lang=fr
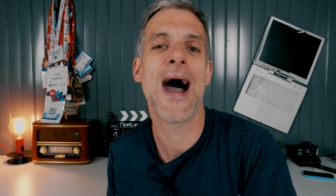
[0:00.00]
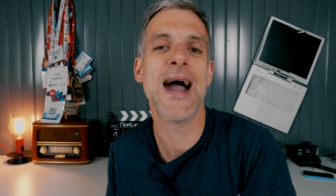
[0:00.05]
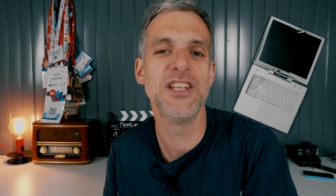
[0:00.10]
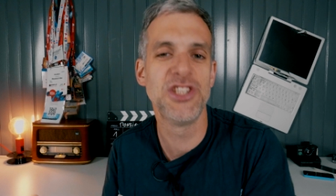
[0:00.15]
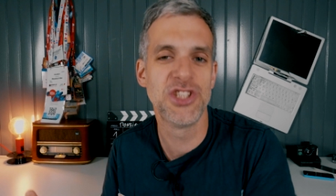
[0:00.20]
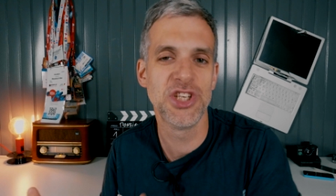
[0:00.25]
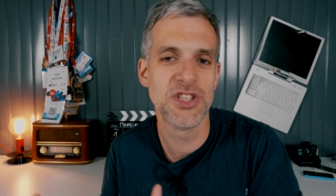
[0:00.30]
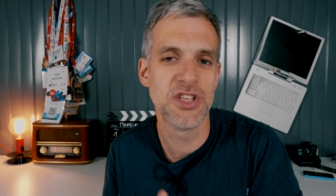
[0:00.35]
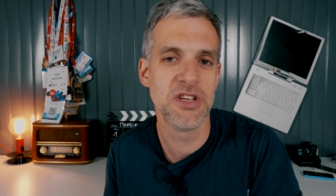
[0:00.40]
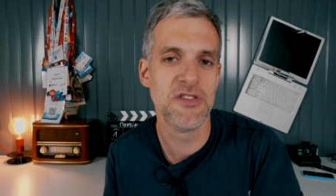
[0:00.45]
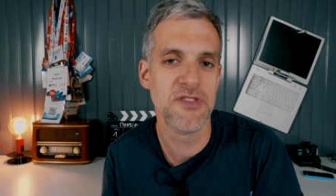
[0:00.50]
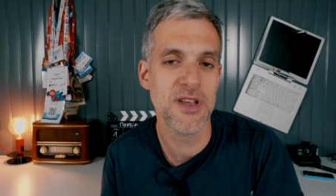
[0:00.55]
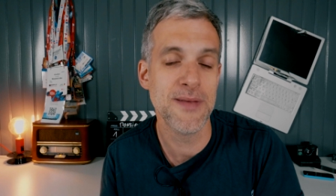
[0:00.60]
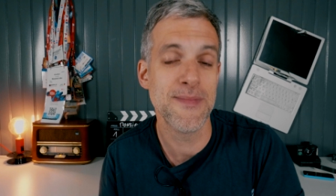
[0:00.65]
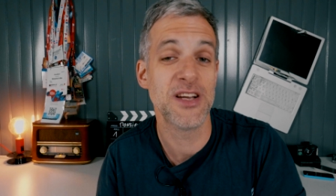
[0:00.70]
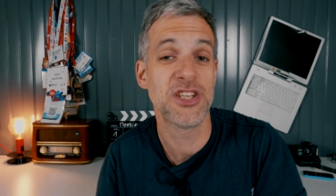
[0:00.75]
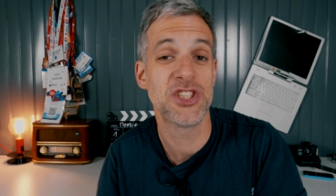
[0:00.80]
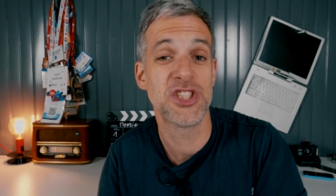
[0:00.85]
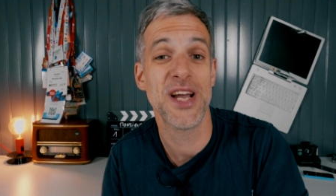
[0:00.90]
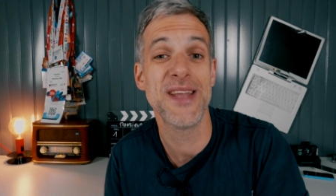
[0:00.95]
IGTV,
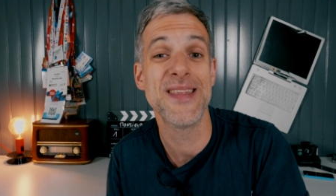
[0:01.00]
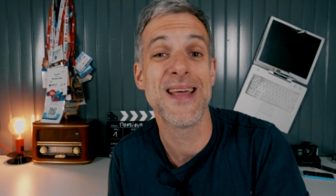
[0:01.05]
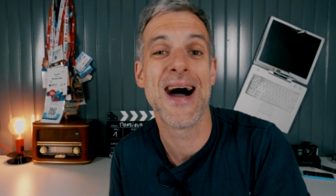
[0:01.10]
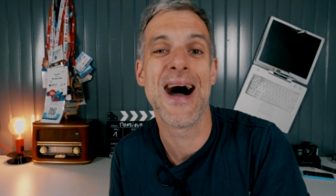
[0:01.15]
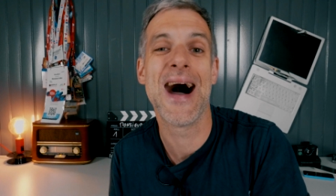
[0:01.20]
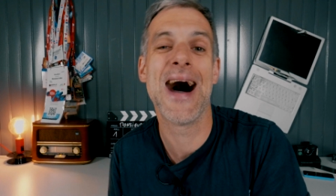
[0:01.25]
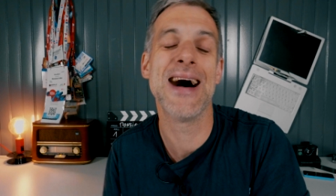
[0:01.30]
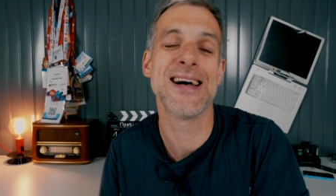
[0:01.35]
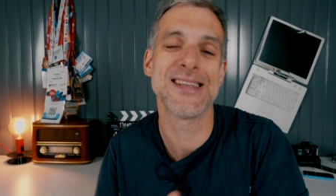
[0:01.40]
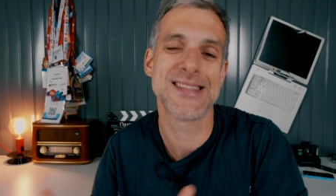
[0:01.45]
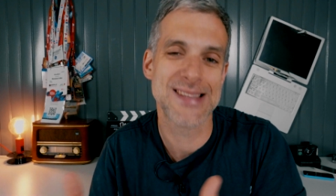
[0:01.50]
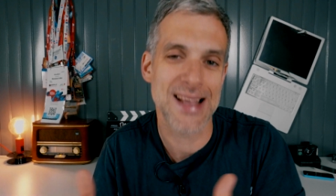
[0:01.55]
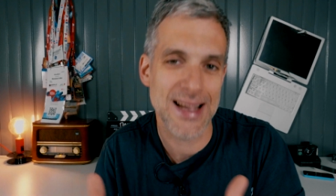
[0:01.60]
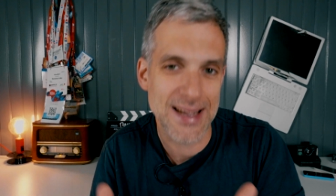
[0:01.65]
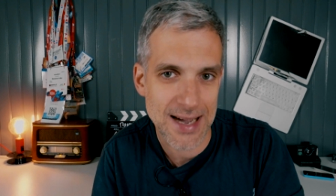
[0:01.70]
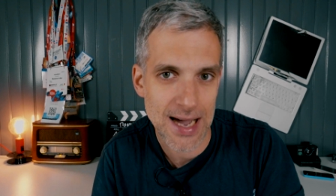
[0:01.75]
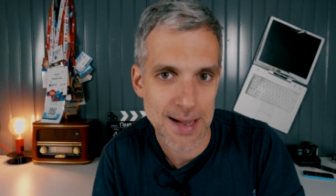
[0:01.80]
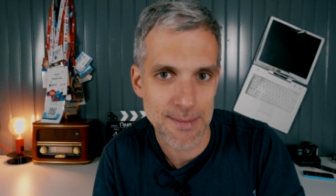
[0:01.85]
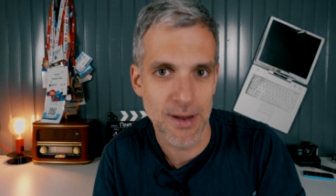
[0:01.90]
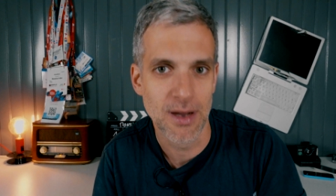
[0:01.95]
ma chaîne
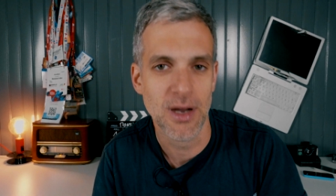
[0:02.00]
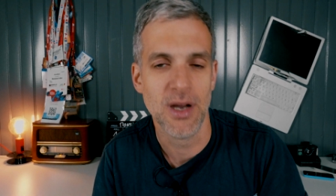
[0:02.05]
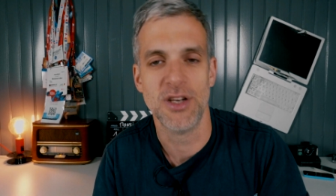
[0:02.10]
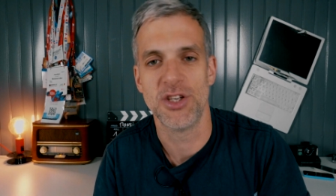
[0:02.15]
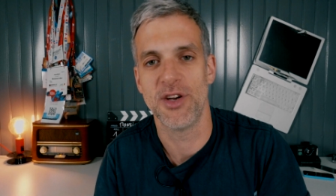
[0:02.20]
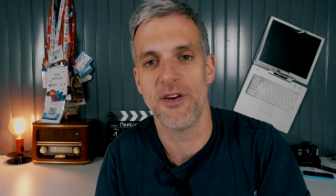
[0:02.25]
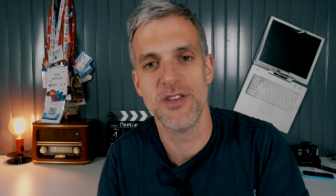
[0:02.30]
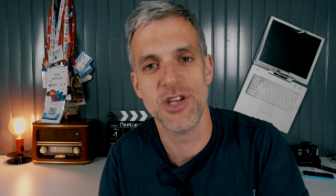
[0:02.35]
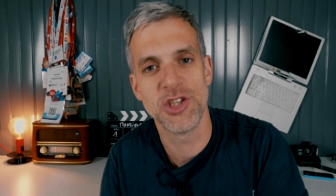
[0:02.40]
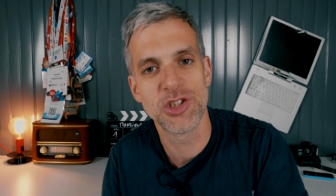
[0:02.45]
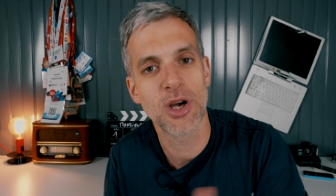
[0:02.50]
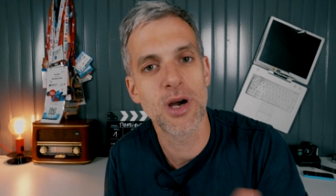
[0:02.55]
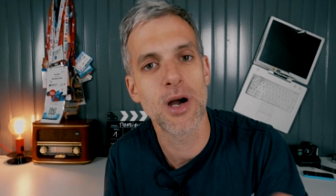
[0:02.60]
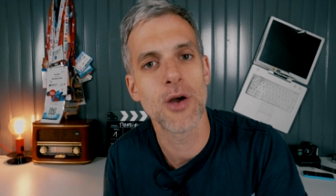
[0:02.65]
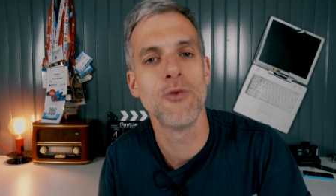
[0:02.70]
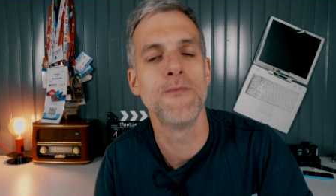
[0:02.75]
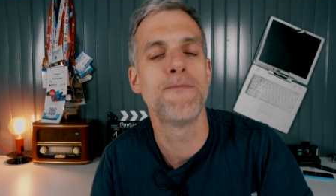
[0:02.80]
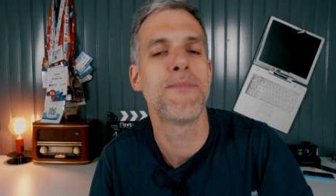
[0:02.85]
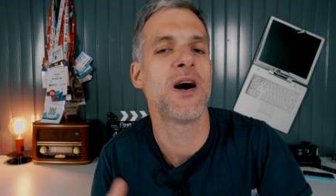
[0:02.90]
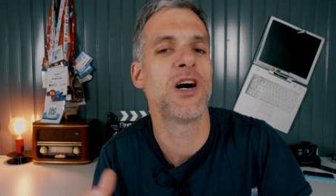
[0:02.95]
Instagram. J'avais déjà
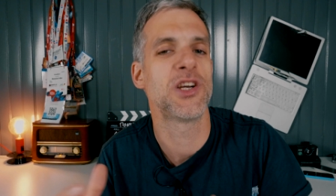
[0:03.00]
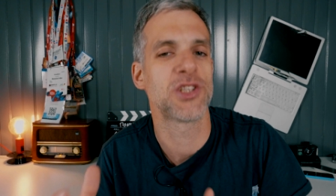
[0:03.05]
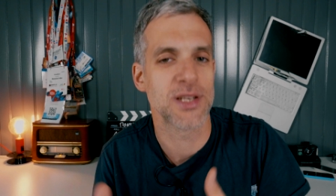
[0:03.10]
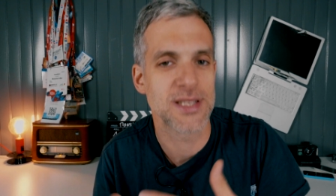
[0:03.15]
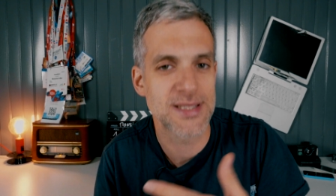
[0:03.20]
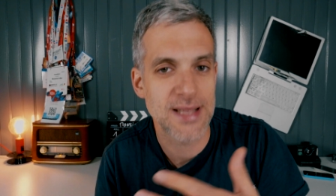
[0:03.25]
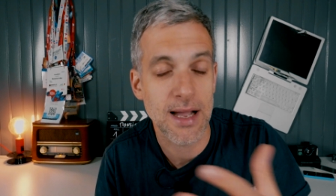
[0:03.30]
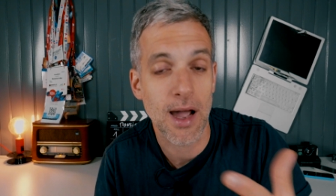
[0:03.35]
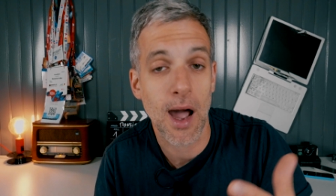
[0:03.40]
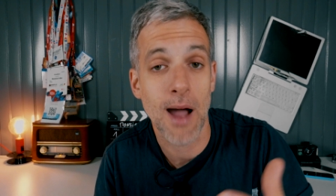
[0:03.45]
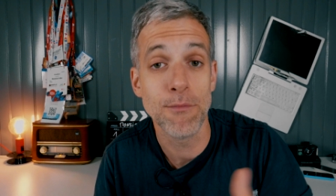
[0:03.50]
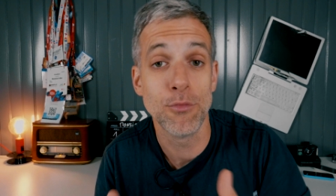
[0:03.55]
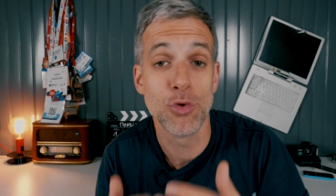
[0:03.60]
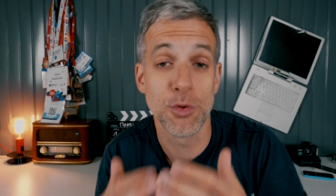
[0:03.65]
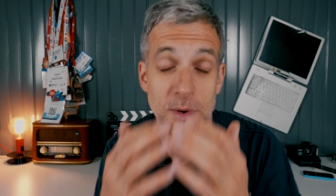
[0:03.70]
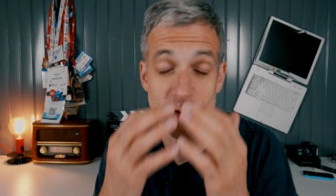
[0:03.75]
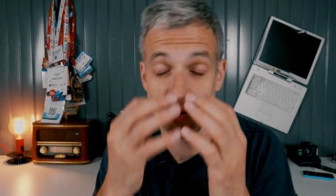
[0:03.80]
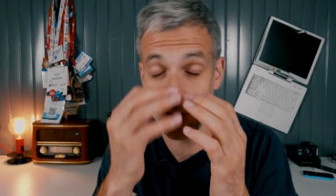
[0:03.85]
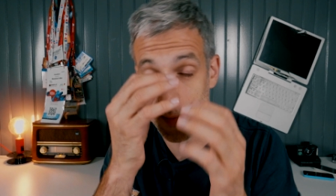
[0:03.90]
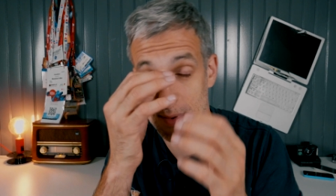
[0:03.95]
une page Instagram, je ne
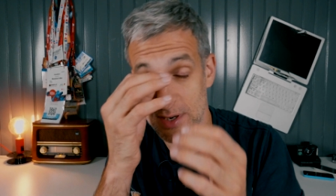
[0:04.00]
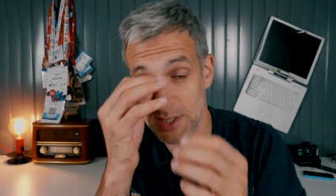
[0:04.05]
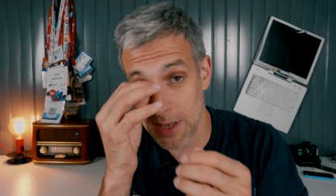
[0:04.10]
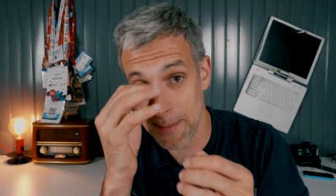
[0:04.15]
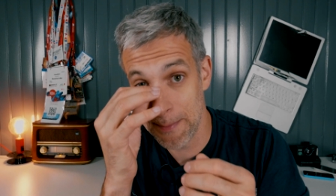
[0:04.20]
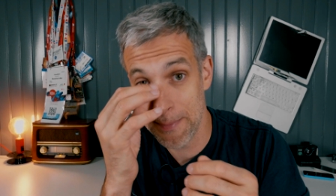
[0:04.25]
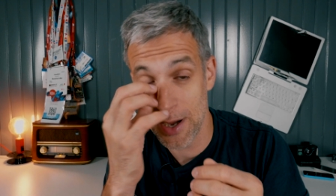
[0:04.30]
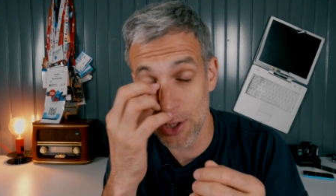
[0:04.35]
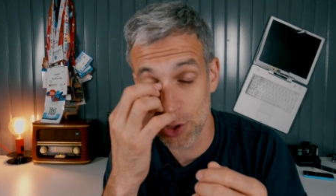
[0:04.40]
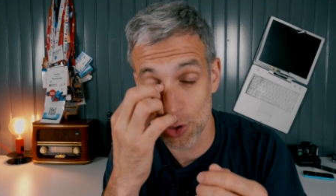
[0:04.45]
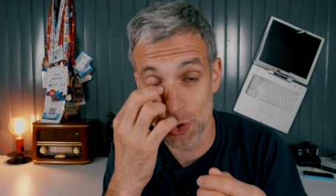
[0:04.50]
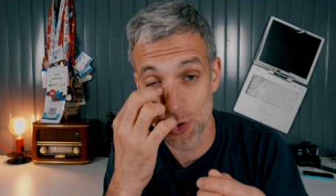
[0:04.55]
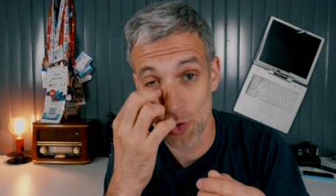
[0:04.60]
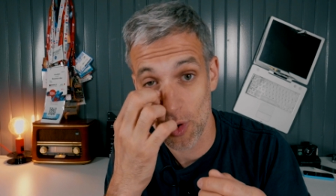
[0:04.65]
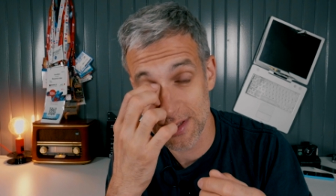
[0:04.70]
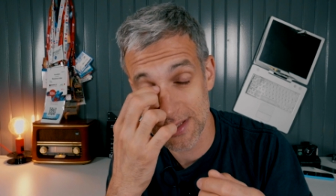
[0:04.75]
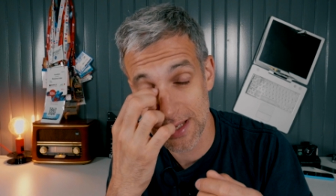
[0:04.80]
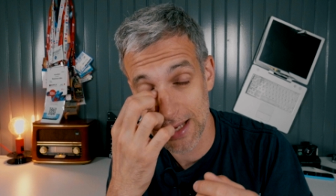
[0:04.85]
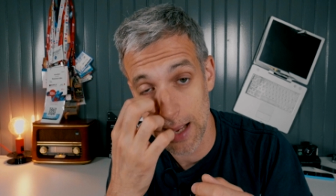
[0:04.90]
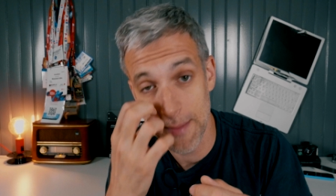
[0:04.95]
sais pas si on appelle ça page
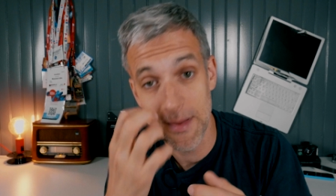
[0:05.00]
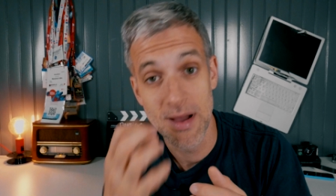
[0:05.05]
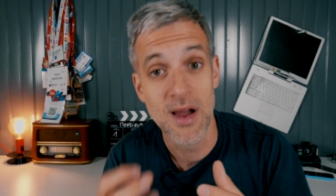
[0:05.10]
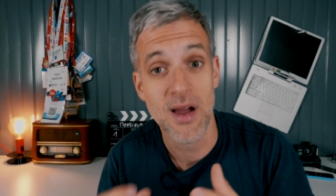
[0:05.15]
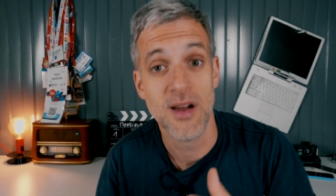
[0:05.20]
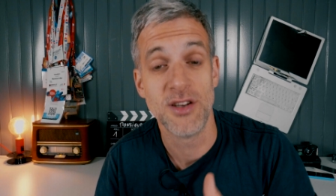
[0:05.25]
sur Instagram.